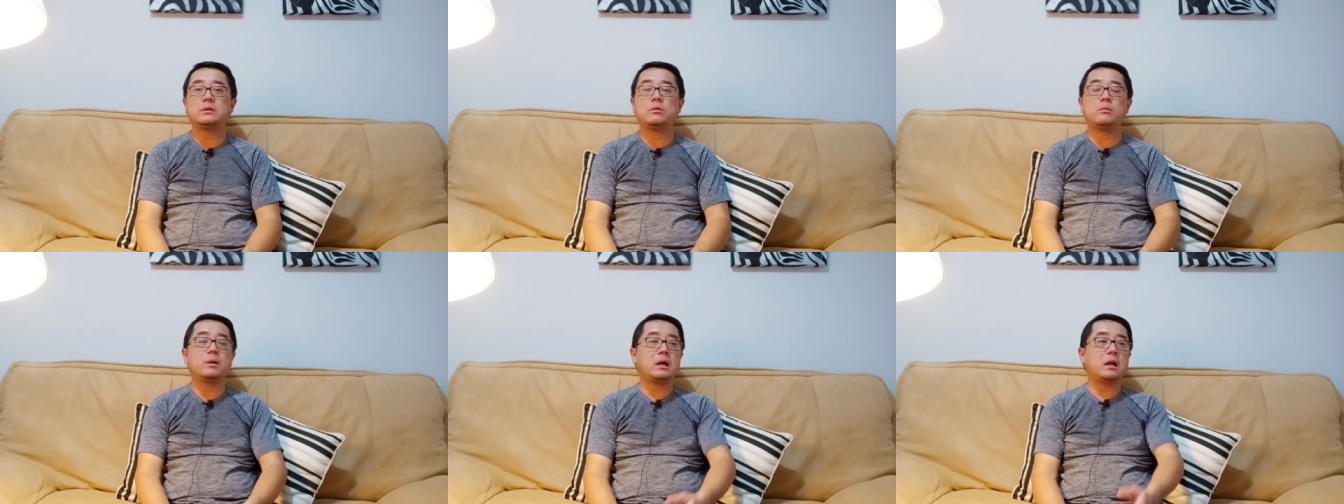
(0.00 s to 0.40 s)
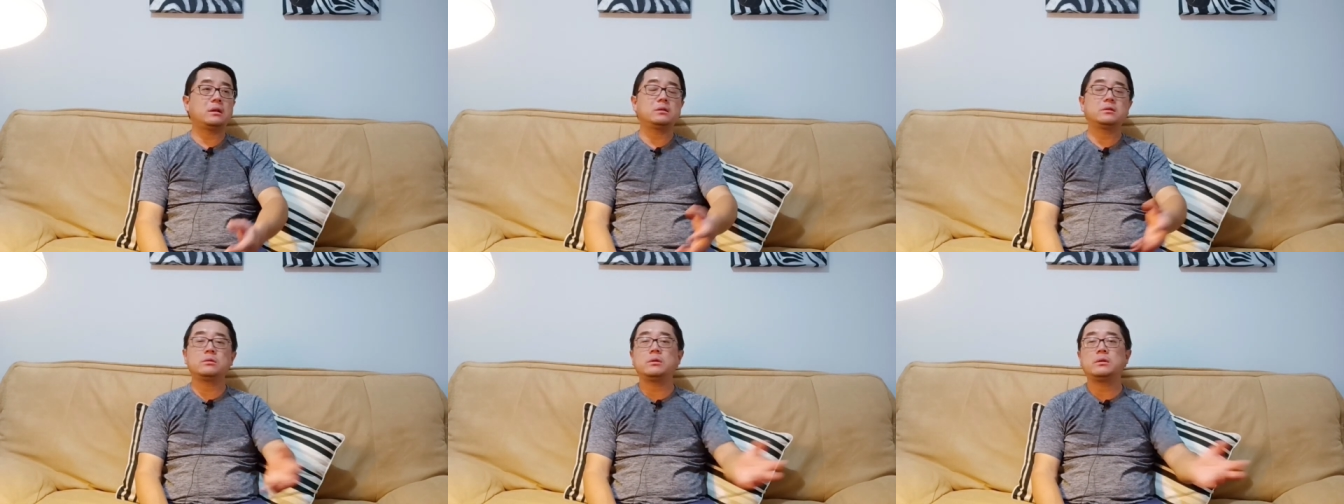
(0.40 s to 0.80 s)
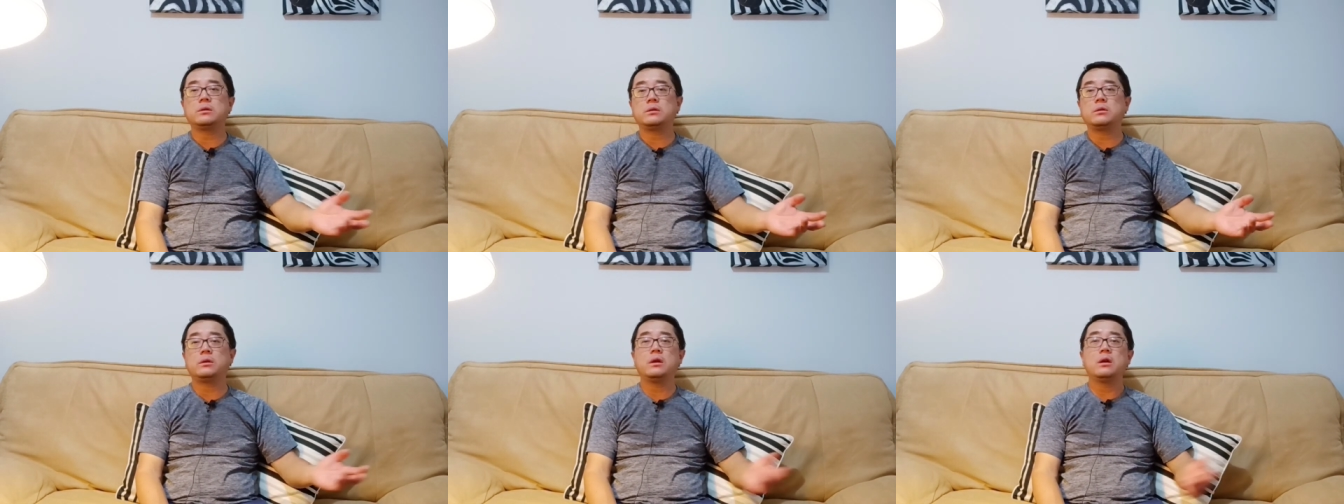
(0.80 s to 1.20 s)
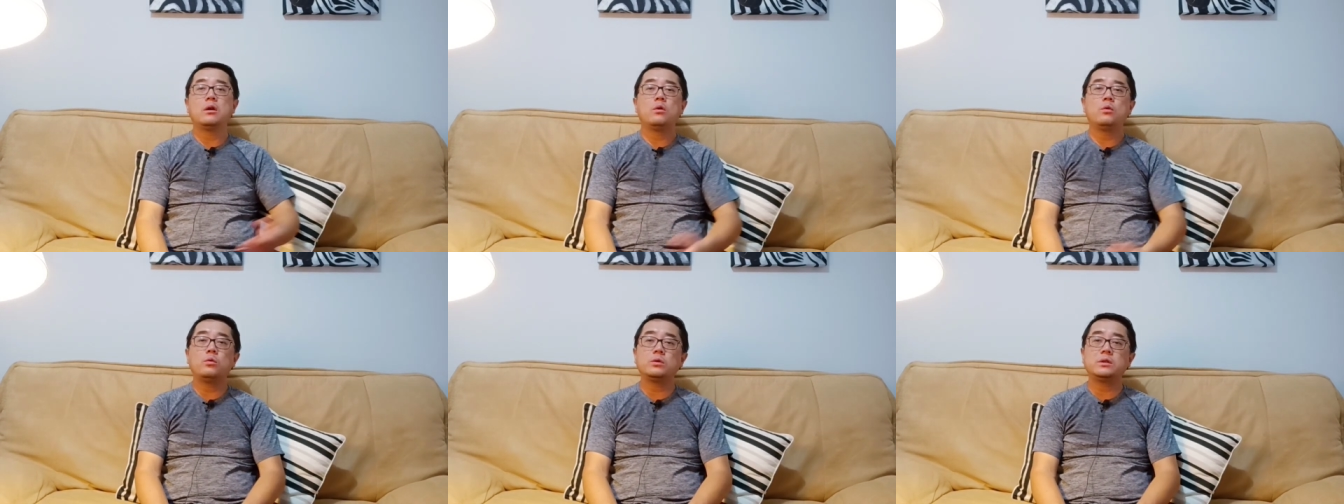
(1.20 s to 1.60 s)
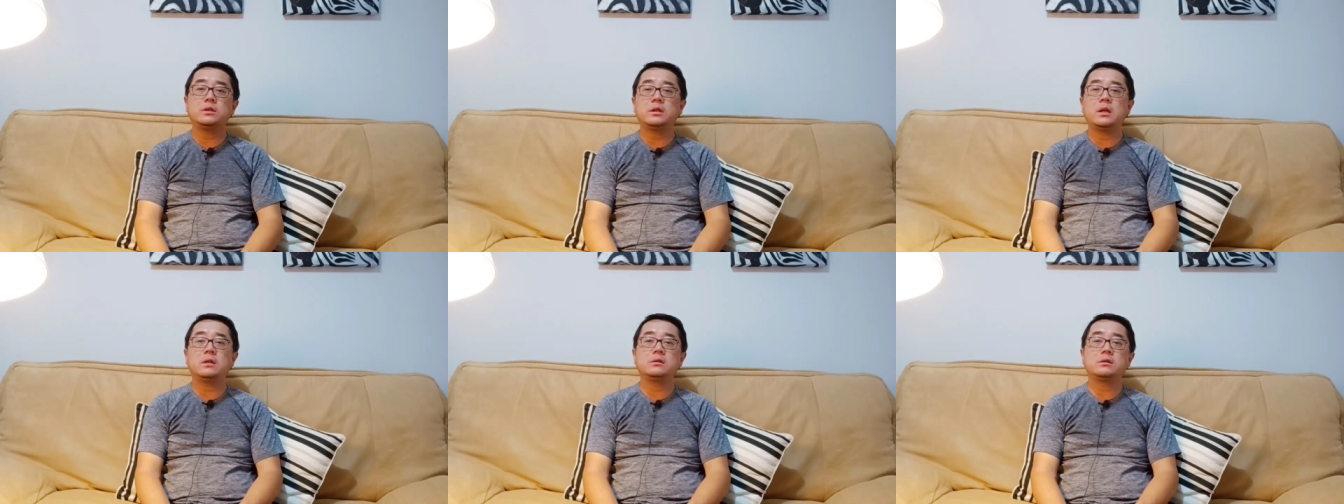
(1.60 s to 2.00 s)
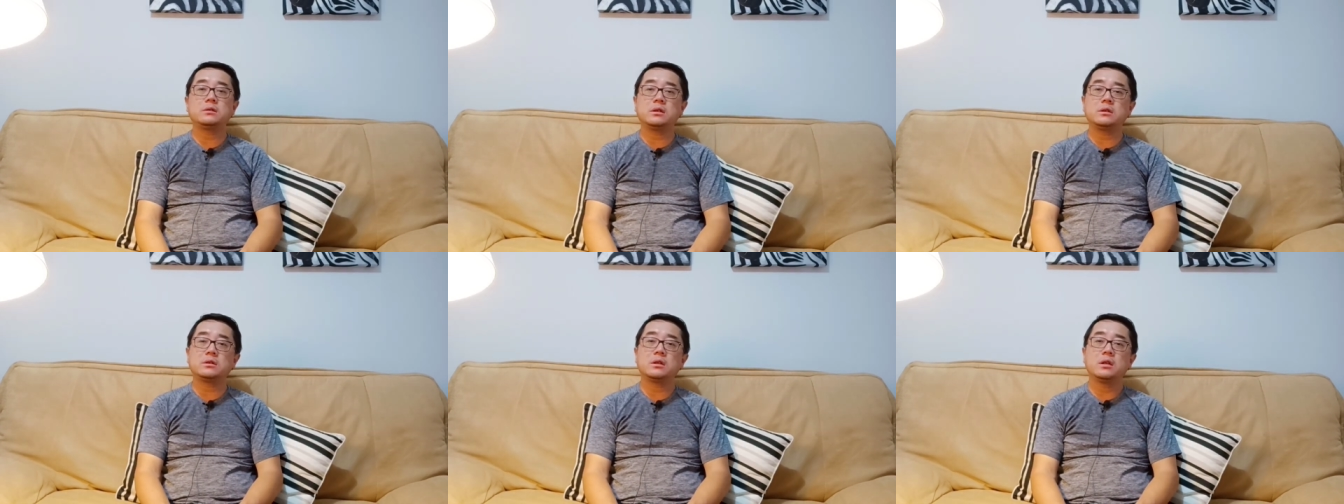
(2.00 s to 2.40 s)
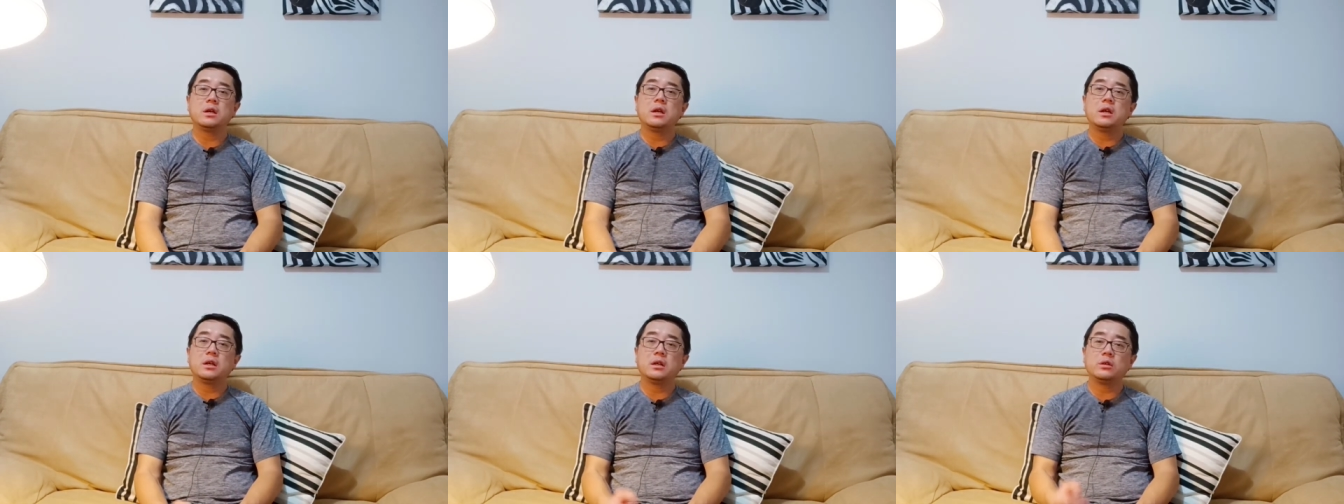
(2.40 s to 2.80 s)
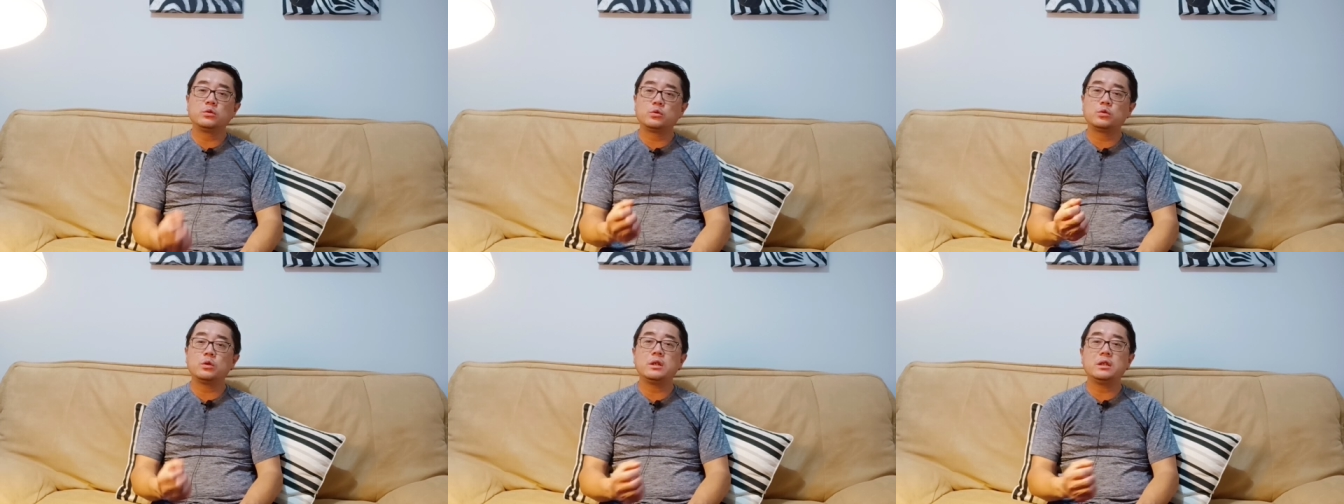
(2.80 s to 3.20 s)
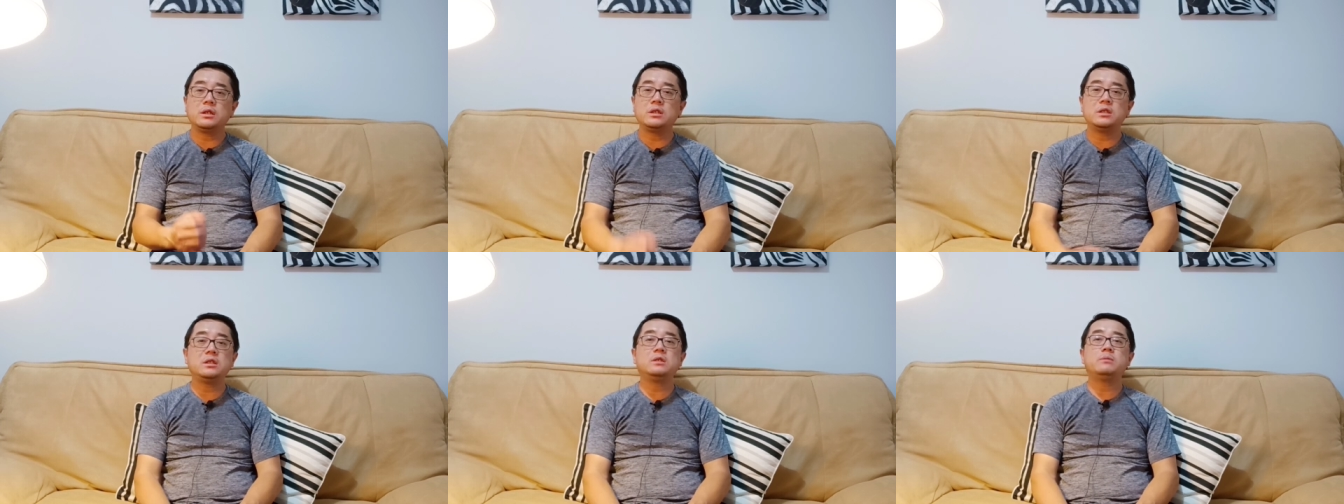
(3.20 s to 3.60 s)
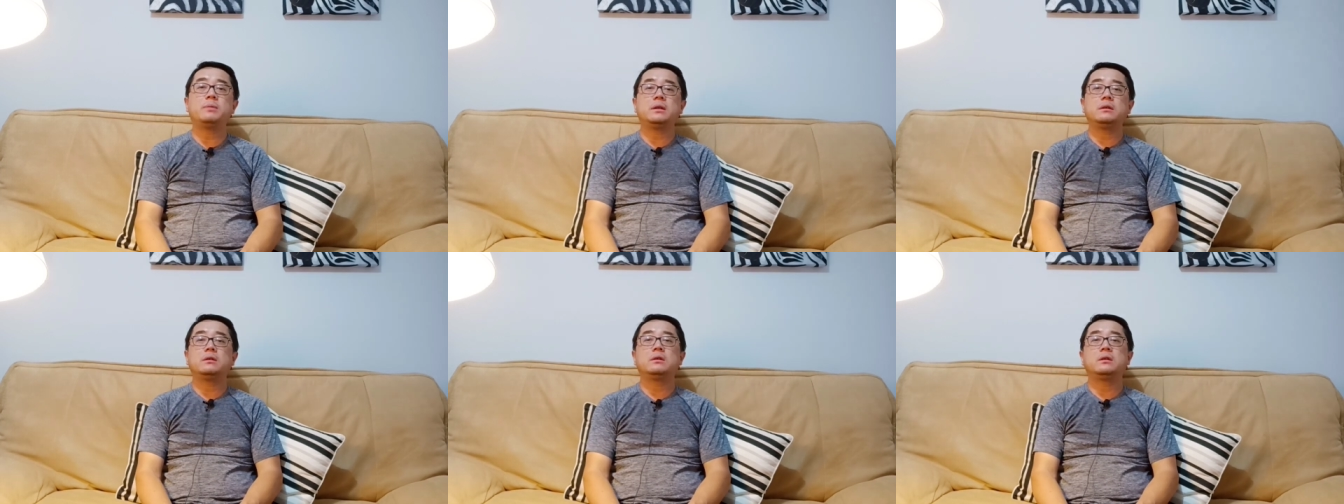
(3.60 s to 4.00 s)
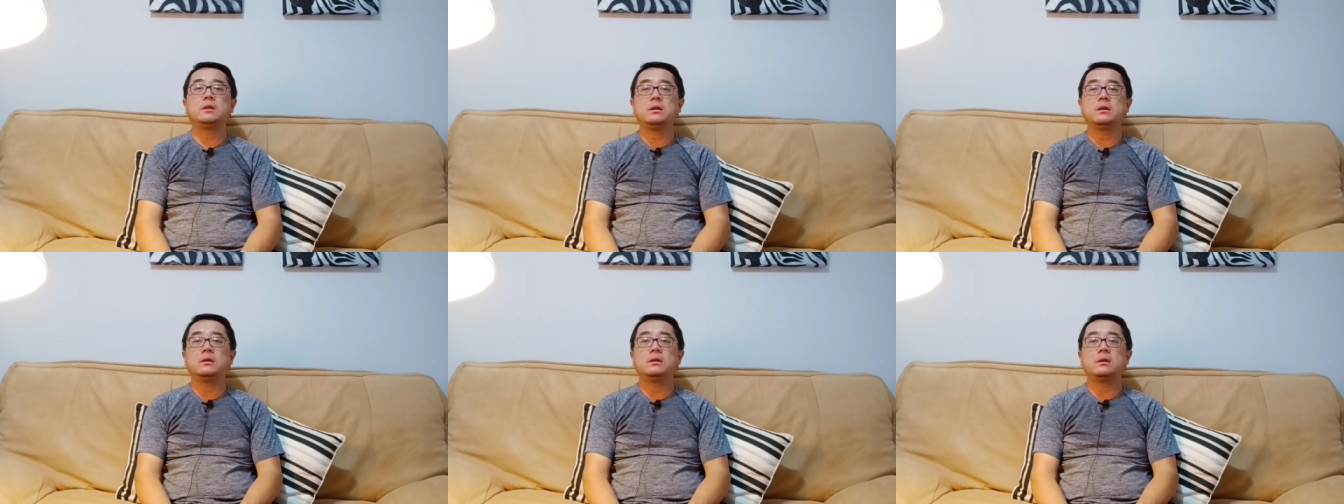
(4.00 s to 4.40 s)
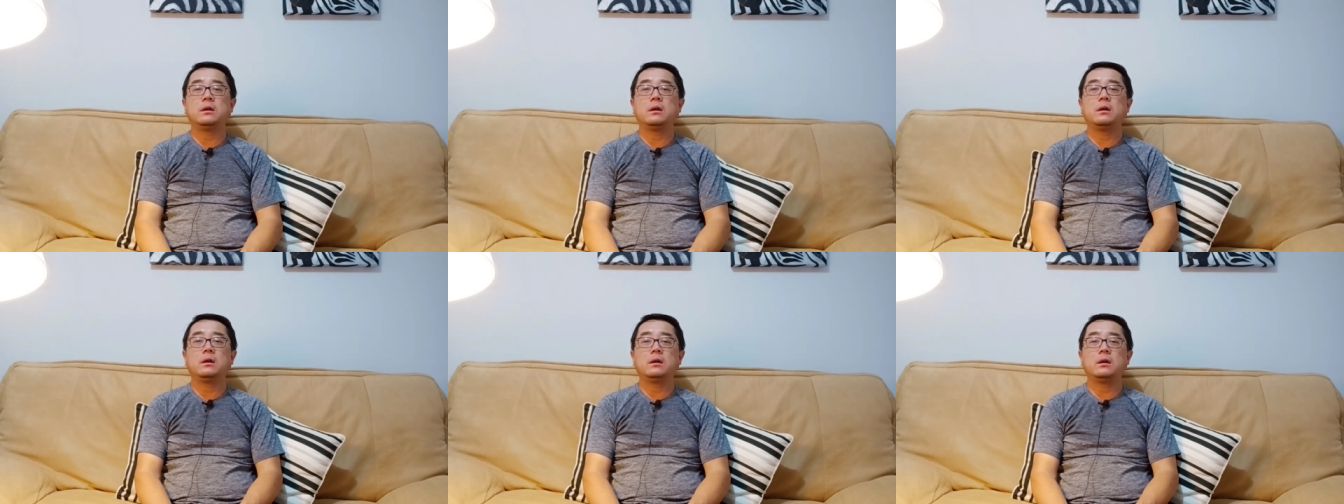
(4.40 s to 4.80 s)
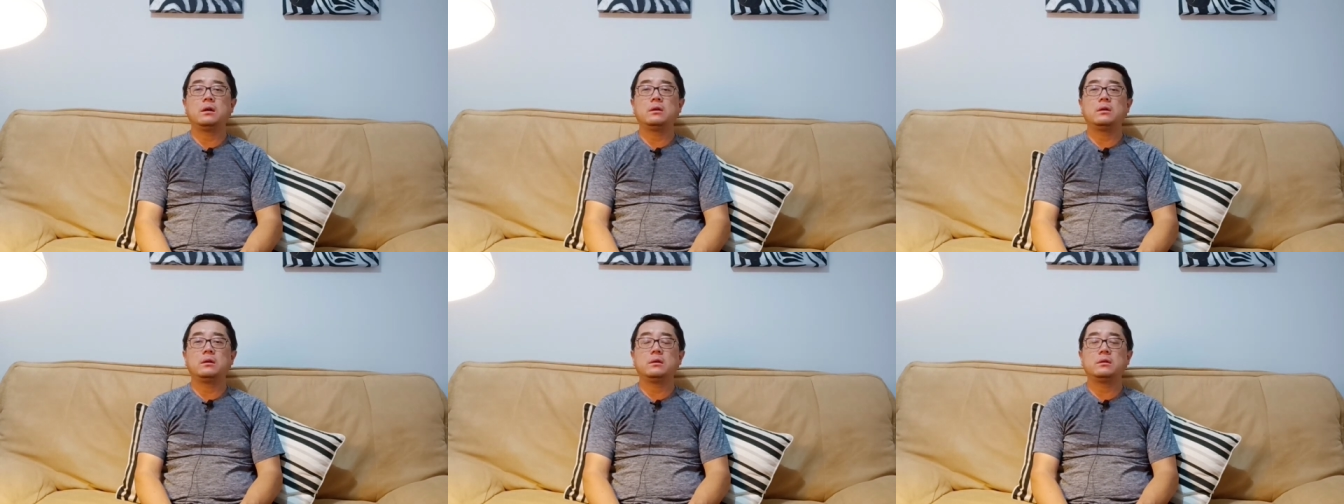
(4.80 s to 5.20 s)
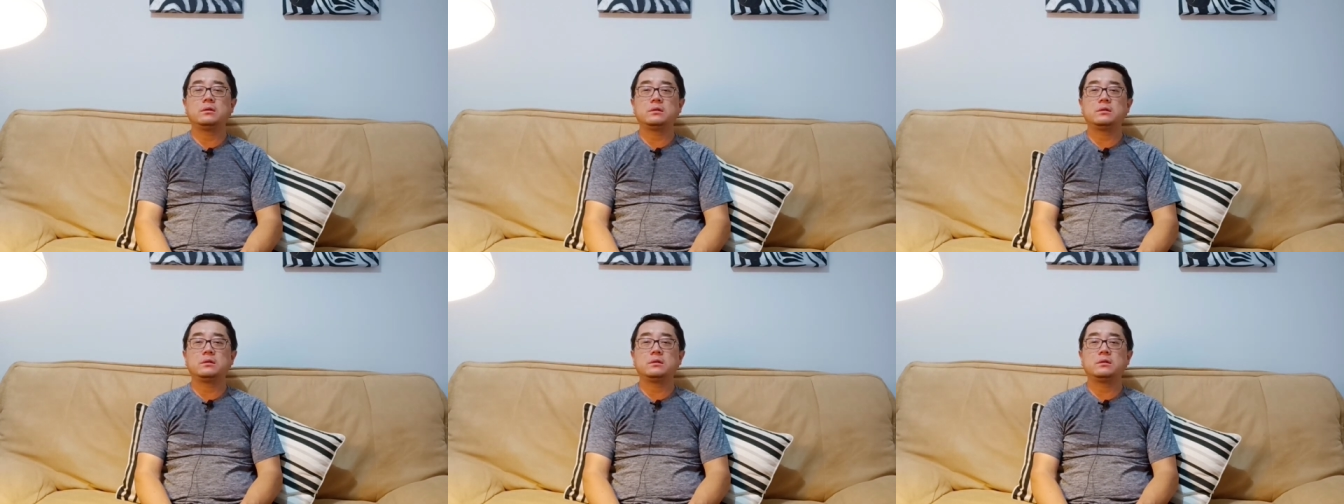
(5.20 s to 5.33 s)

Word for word: 我们看到周围这种物竞天择，这是一个最基本的一个呃